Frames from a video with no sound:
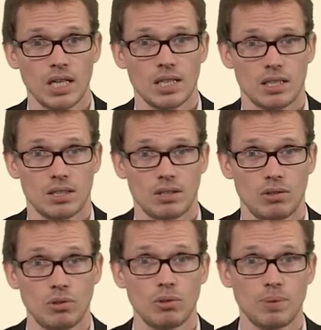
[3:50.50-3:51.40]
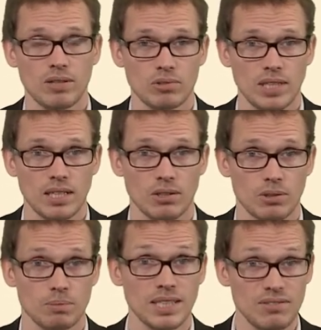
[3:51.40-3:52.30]
Euh, le partenaire euh,
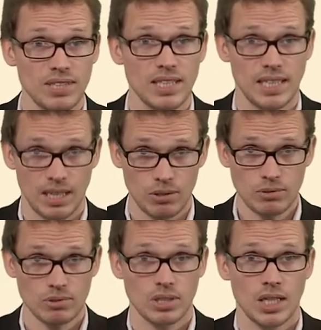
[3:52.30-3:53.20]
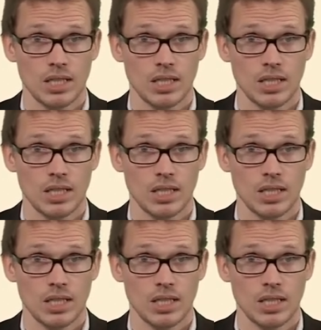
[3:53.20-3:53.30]
privé EOS,